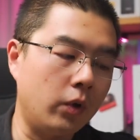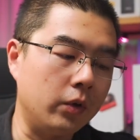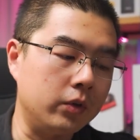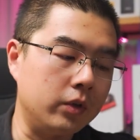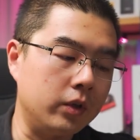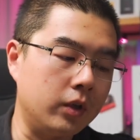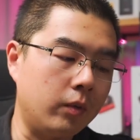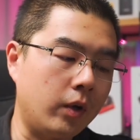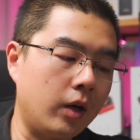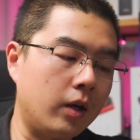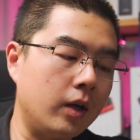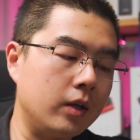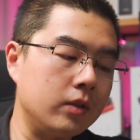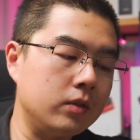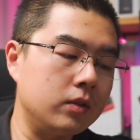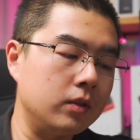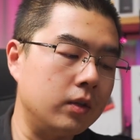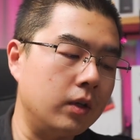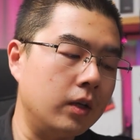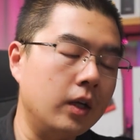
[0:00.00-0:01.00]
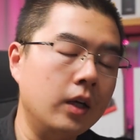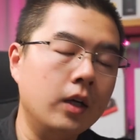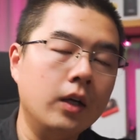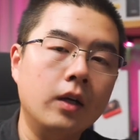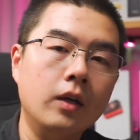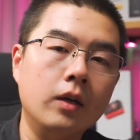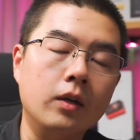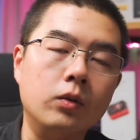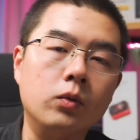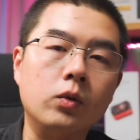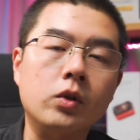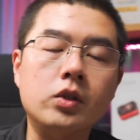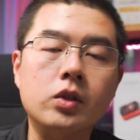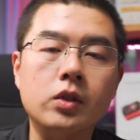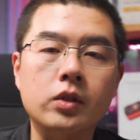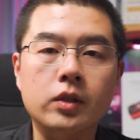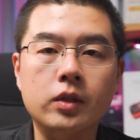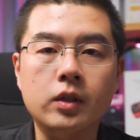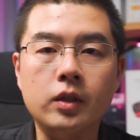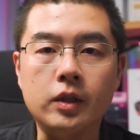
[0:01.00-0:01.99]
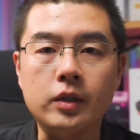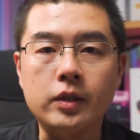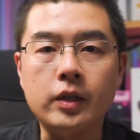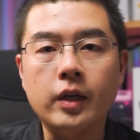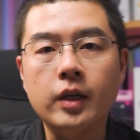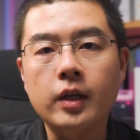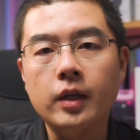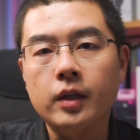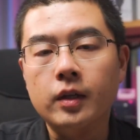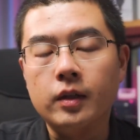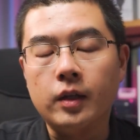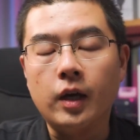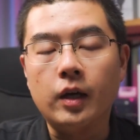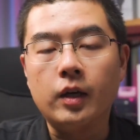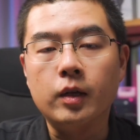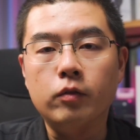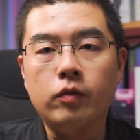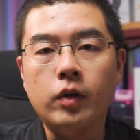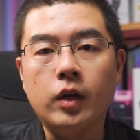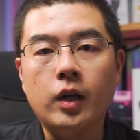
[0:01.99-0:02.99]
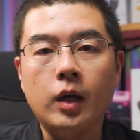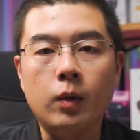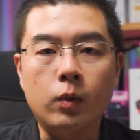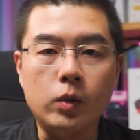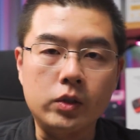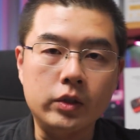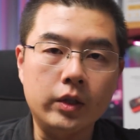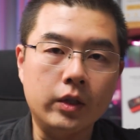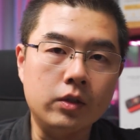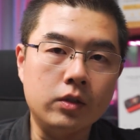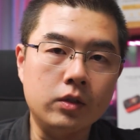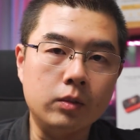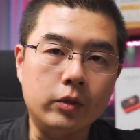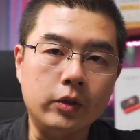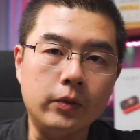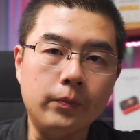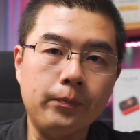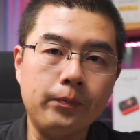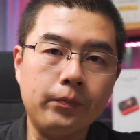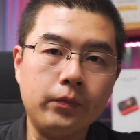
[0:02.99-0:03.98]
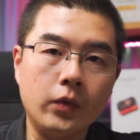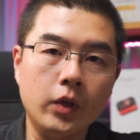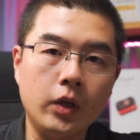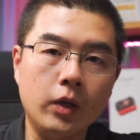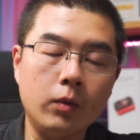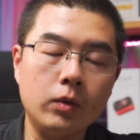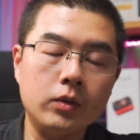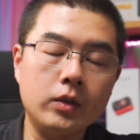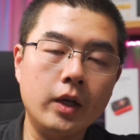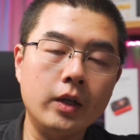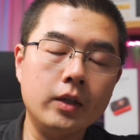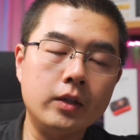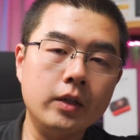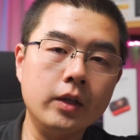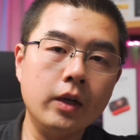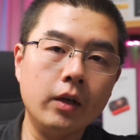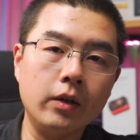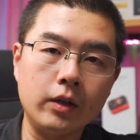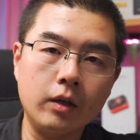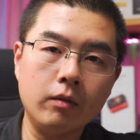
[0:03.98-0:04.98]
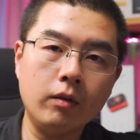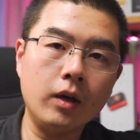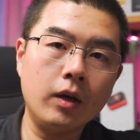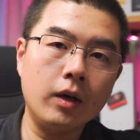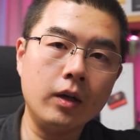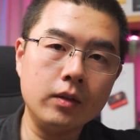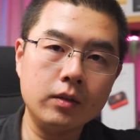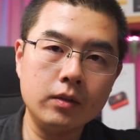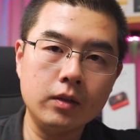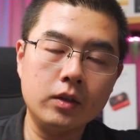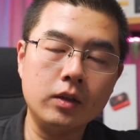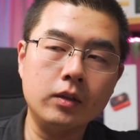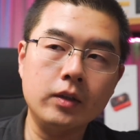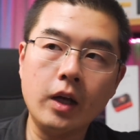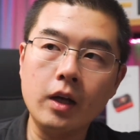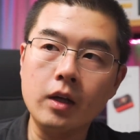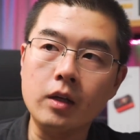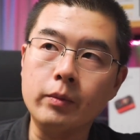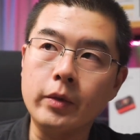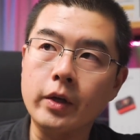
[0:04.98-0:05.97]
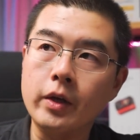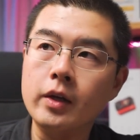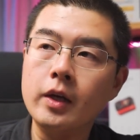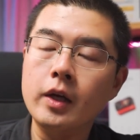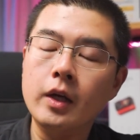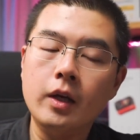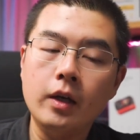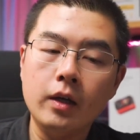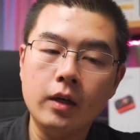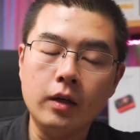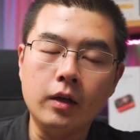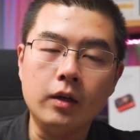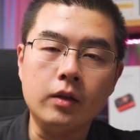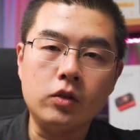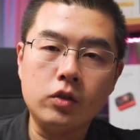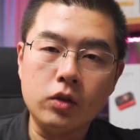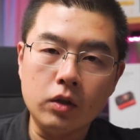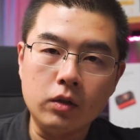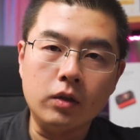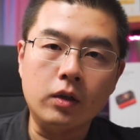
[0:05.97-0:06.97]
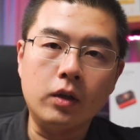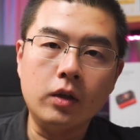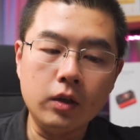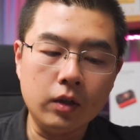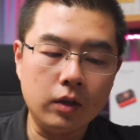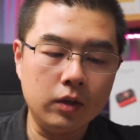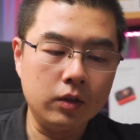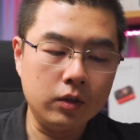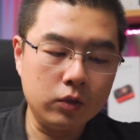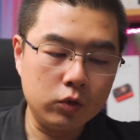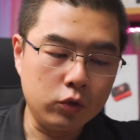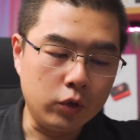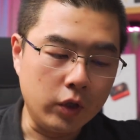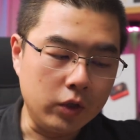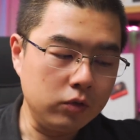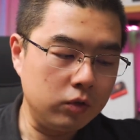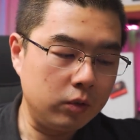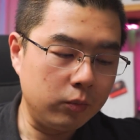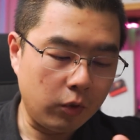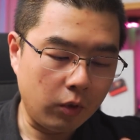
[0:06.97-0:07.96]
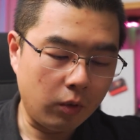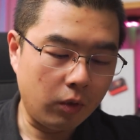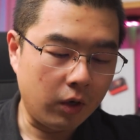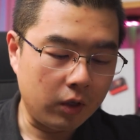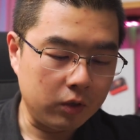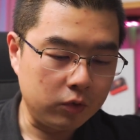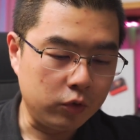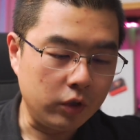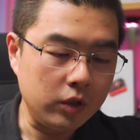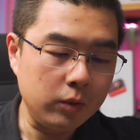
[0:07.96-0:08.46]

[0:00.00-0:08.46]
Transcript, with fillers: 关于这个 One R S 的很多设计的理念，大家可以翻看我之前的视频。 你说在这样一个 One R S 的生态里面，整个全景模块